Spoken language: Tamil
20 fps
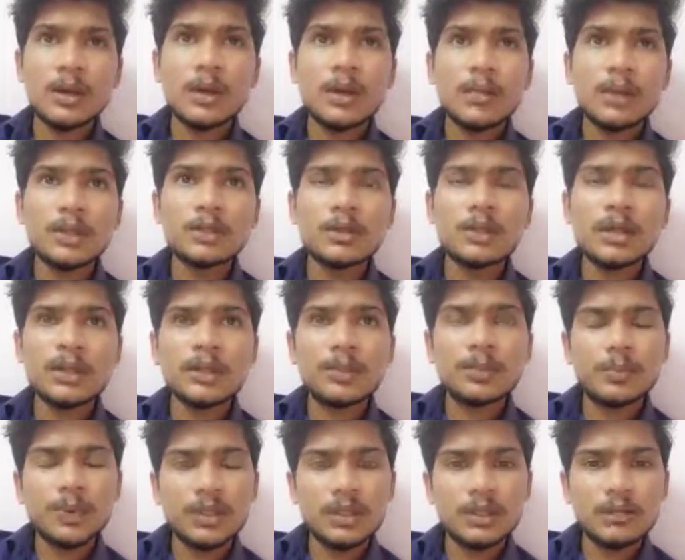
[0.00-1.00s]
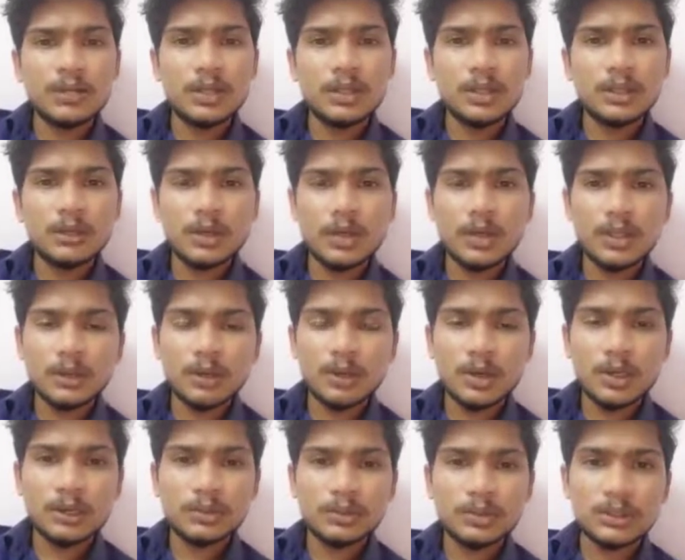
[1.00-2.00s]
பார்த்தோன்னே அந்த பையன் விழுந்தவொடனே அந்த
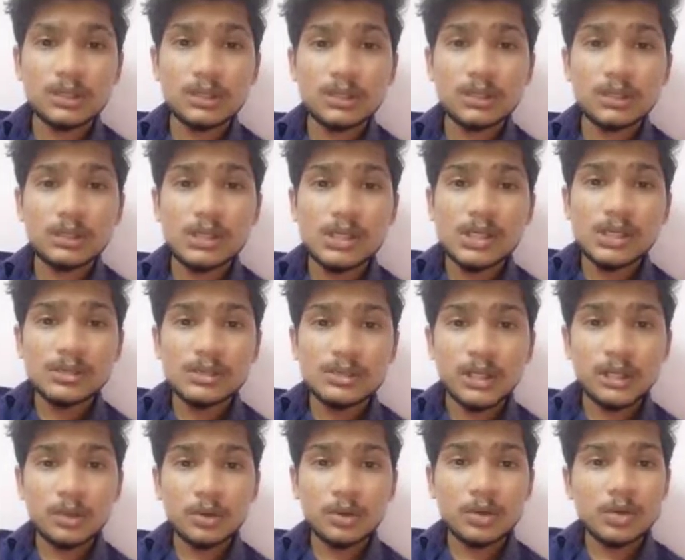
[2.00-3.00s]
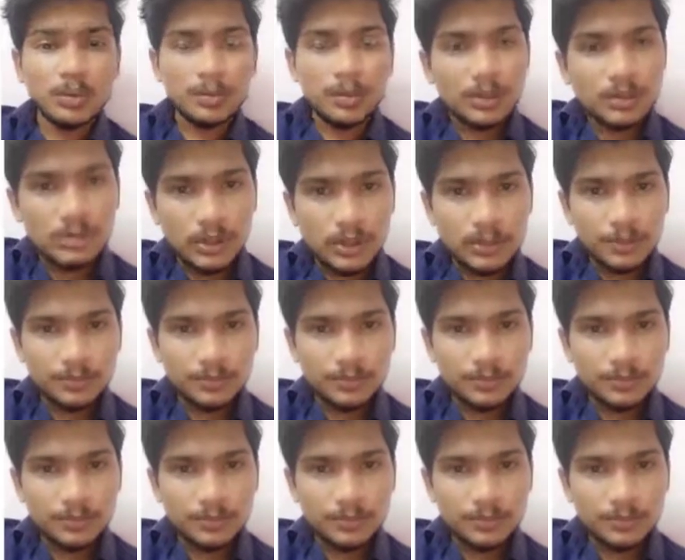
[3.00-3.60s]
குழந்தை வந்துட்டு செய்தோ அப்படின்னு சொல்லி